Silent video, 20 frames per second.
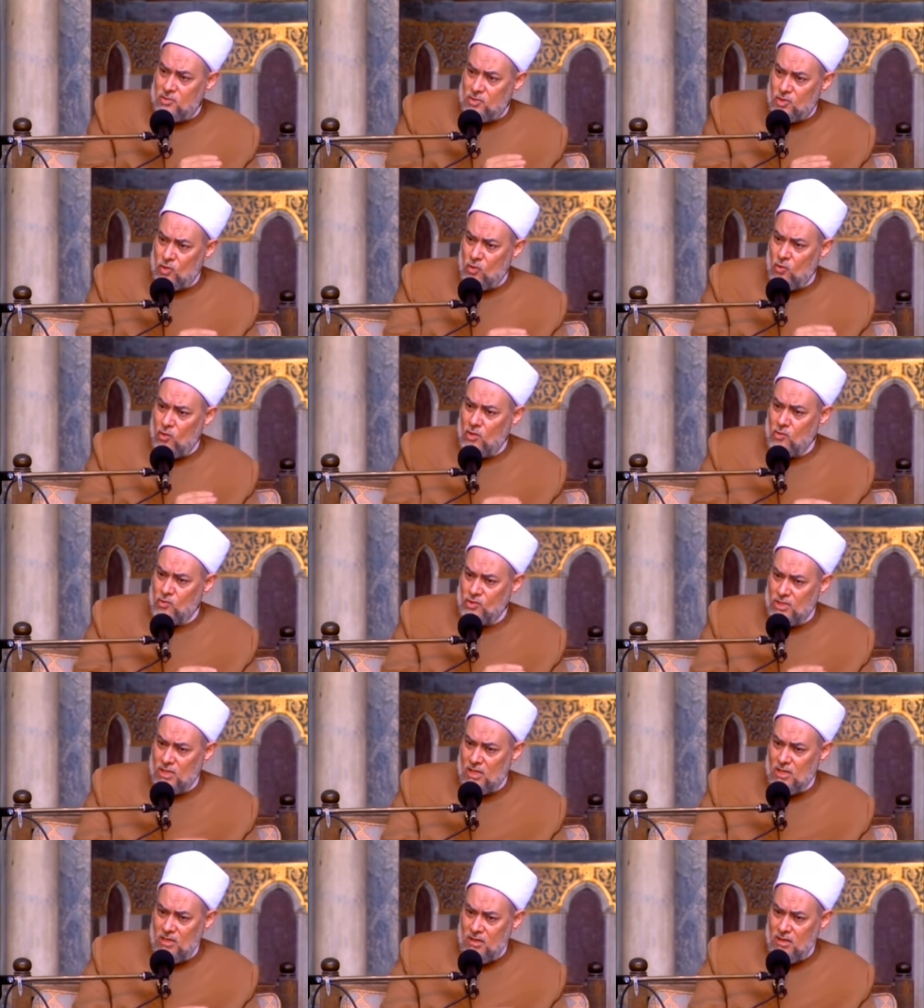صوره
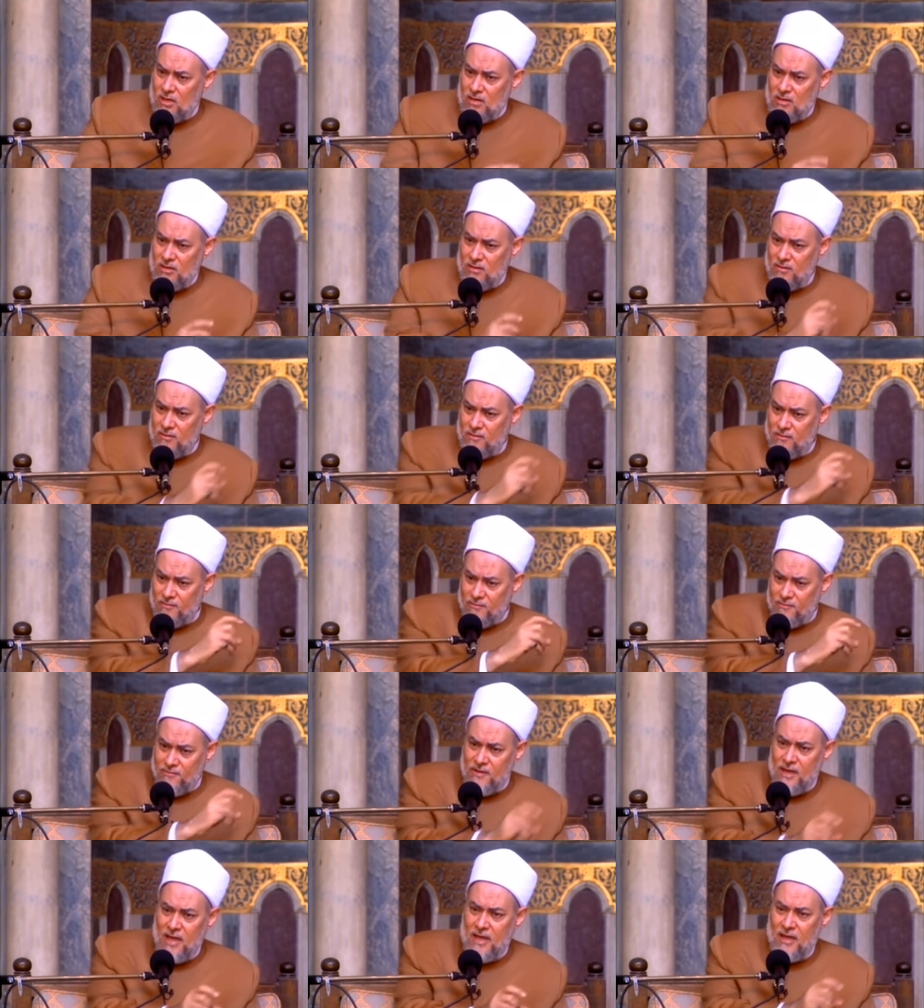صغيره
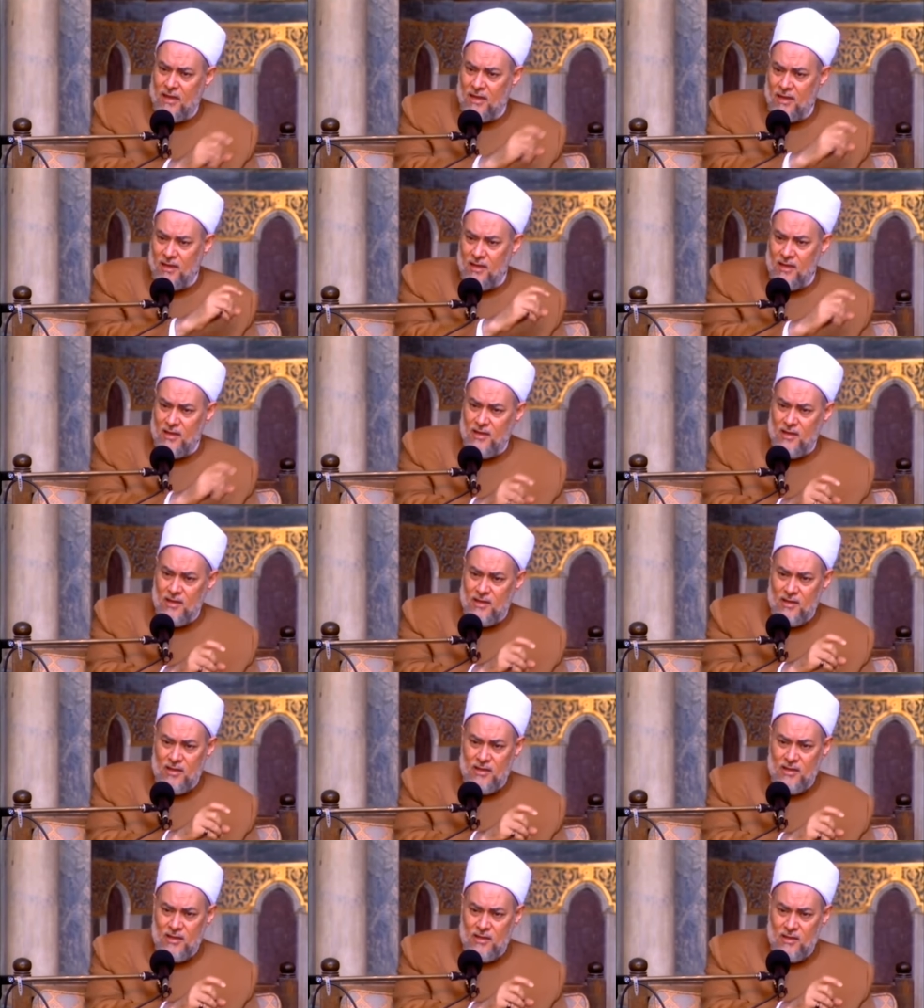
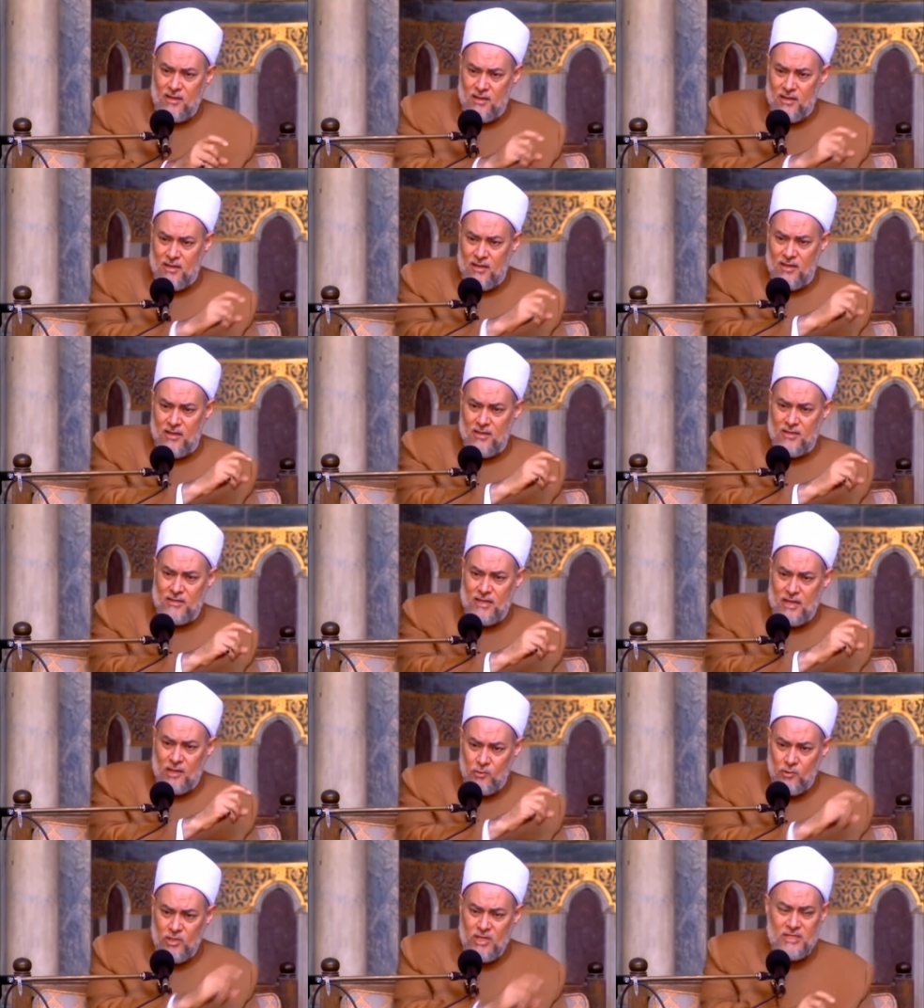
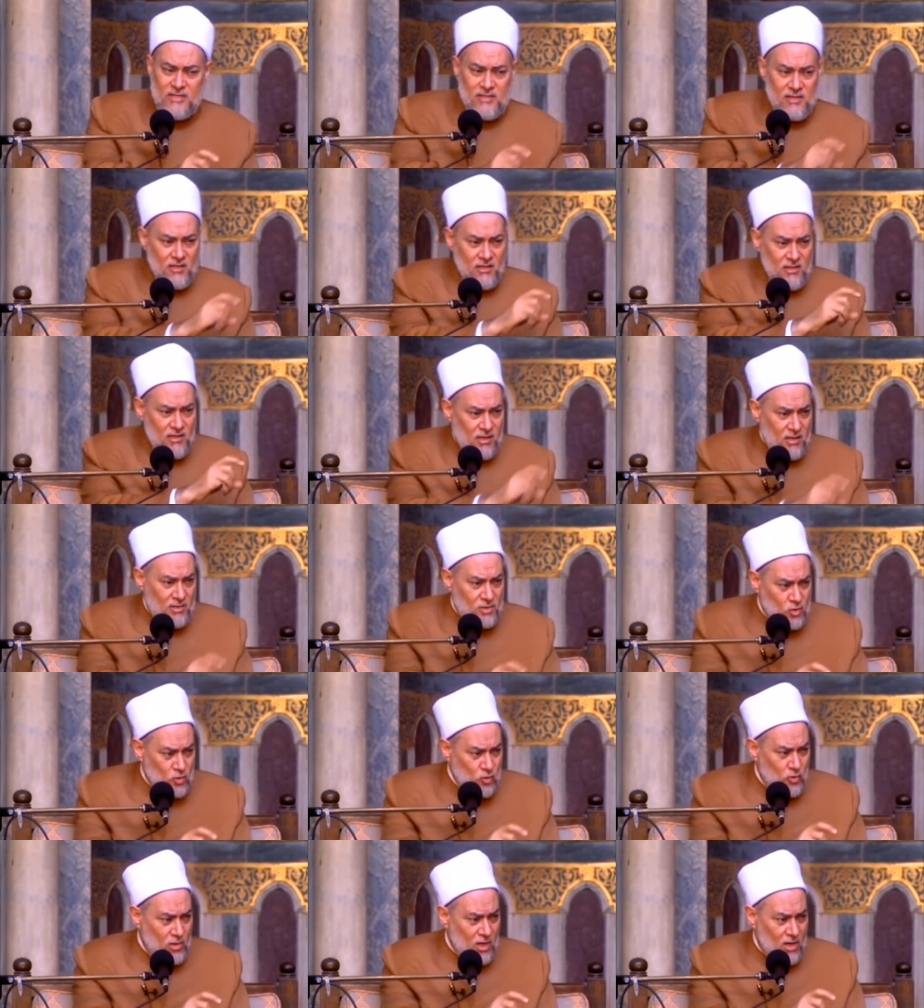فترويسه آه،
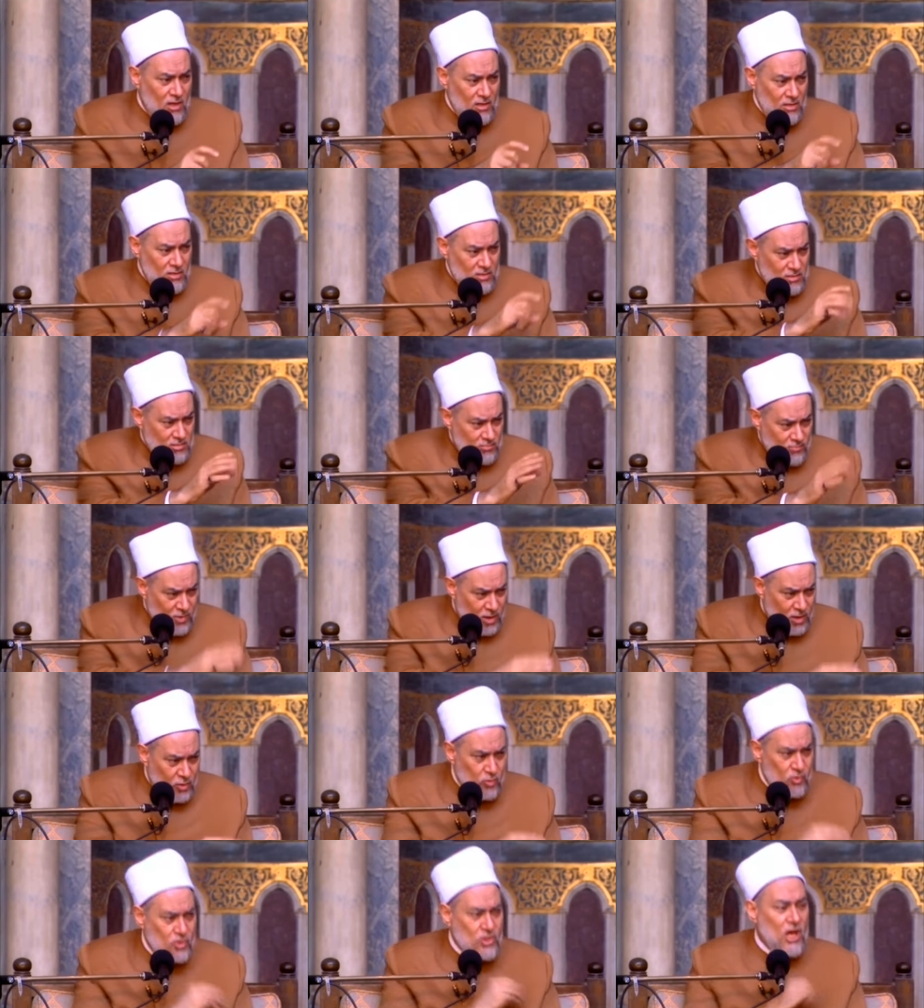الصوره
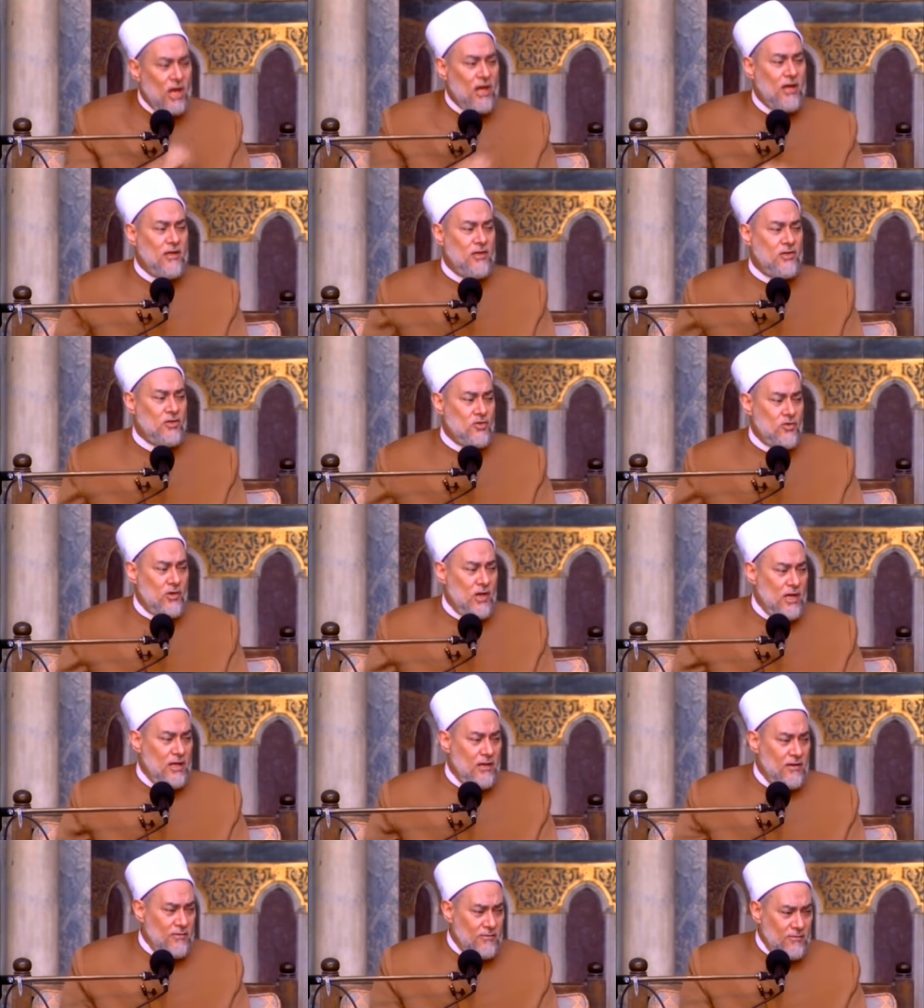برضو شغلت
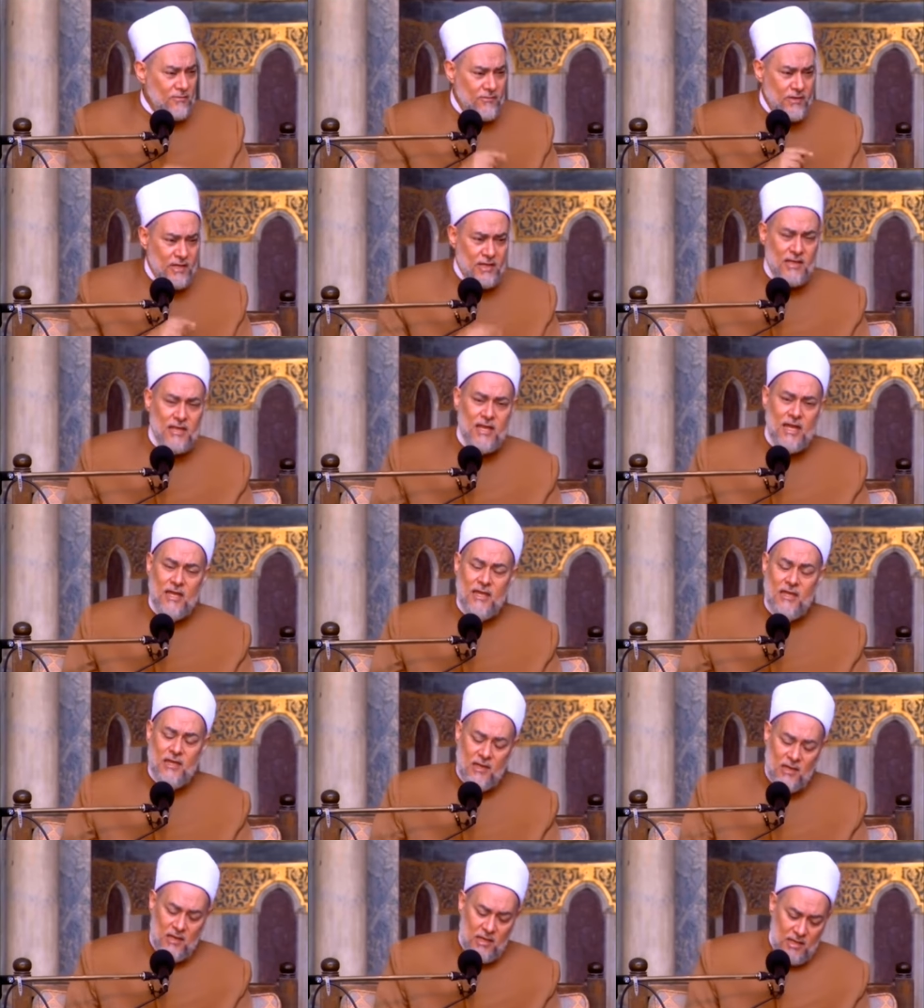شويه
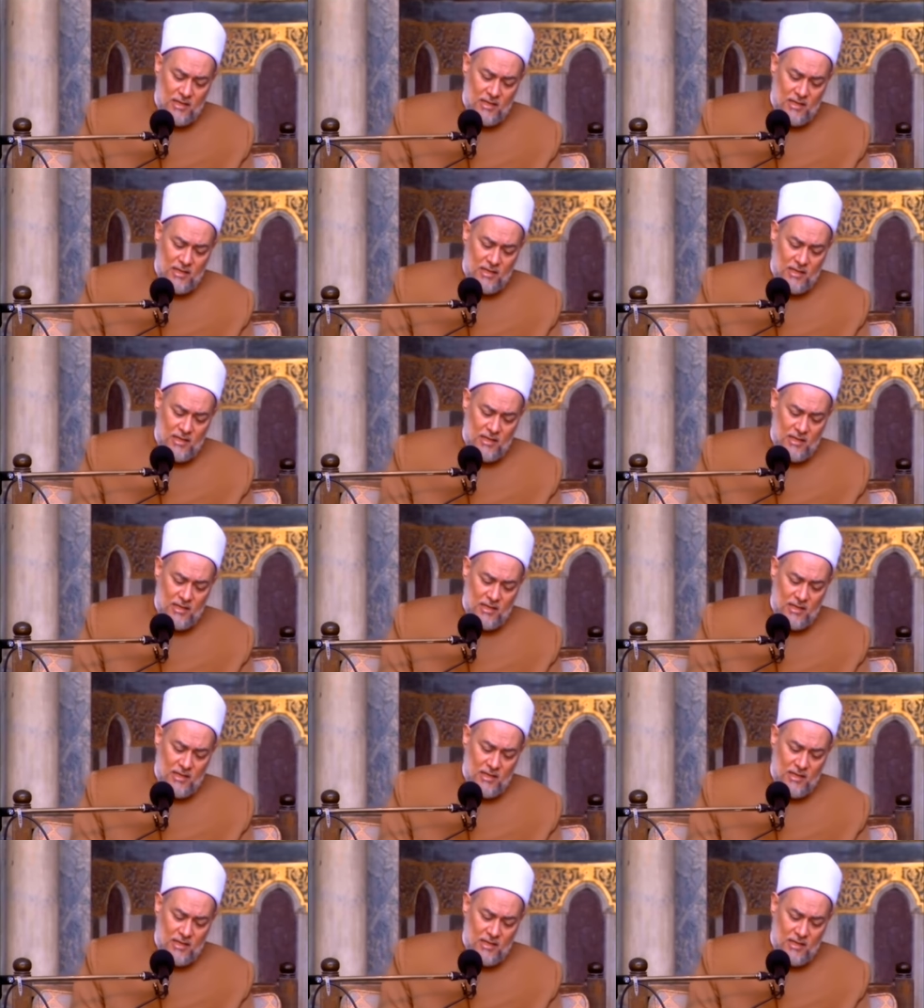فتلاقي